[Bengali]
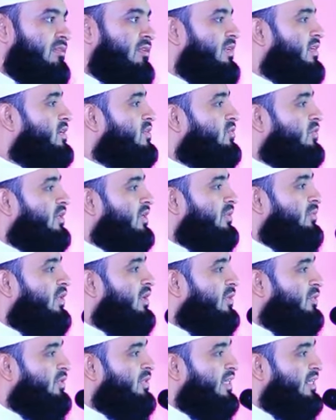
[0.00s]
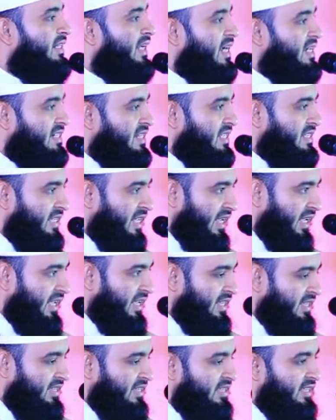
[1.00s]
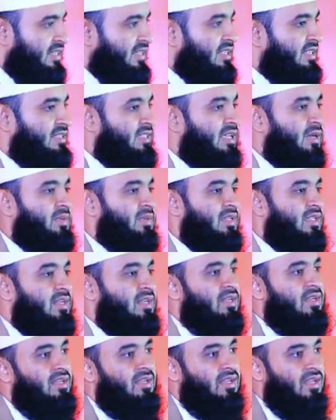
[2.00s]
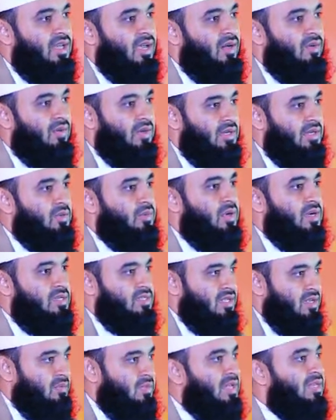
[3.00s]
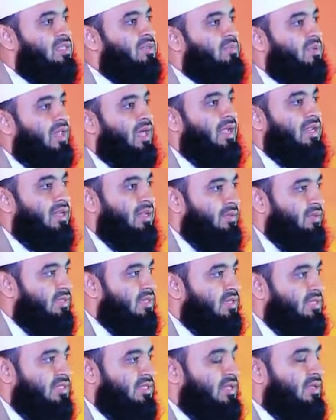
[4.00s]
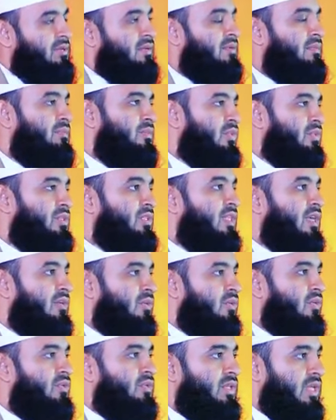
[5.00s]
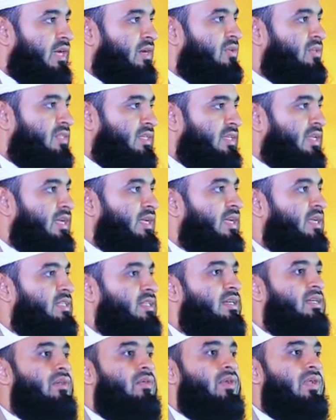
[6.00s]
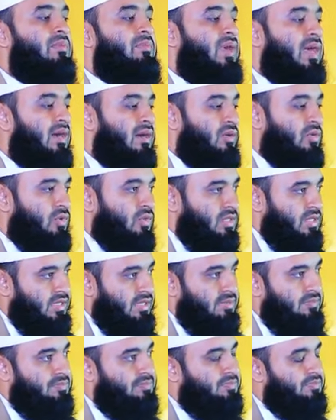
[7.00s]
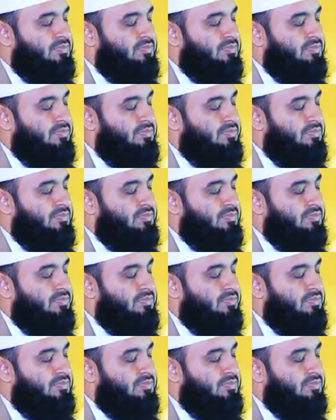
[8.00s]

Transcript: তো এটা শুনলে মনের মধ্যে একটা আশা জাগে যে আমাদের আওয়ার রিওয়ার্ডস আর মাল্টিপ্লাইড আমাদের যে প্রতিদানগুলো দেয়া হচ্ছে নেক কাজের এটা অনেক বাড়ানো হচ্ছে